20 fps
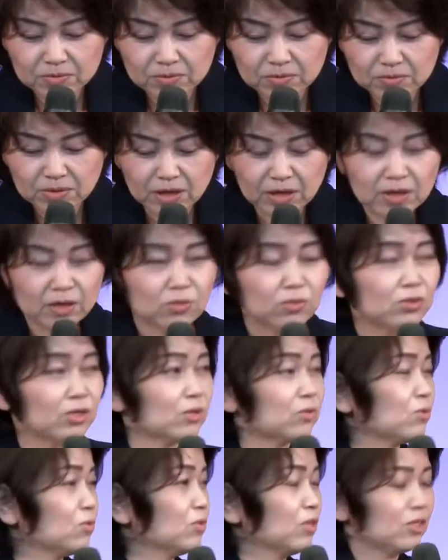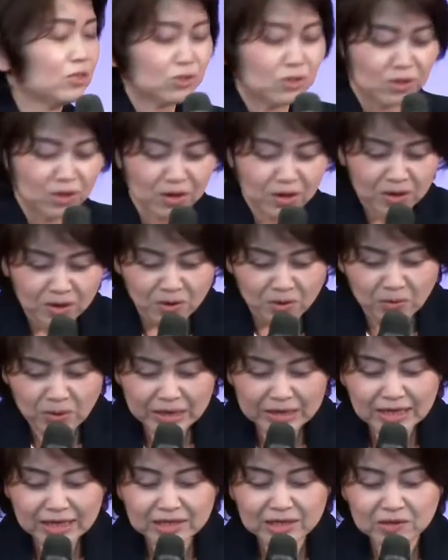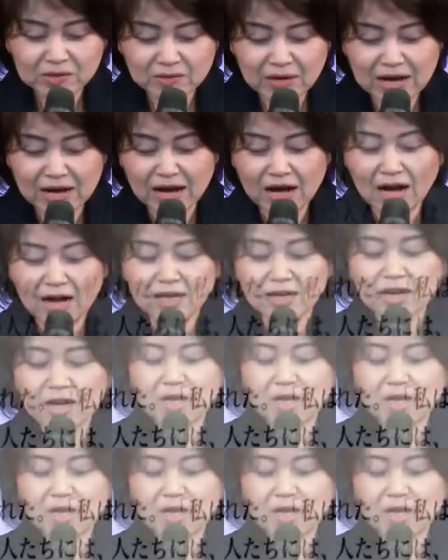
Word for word: まあ、英語だと同じかな。私はあら